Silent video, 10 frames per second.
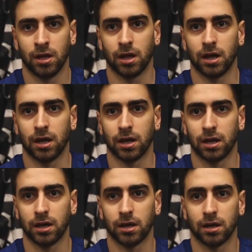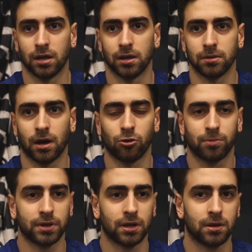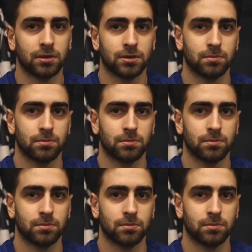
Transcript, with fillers: E, Avrupa'da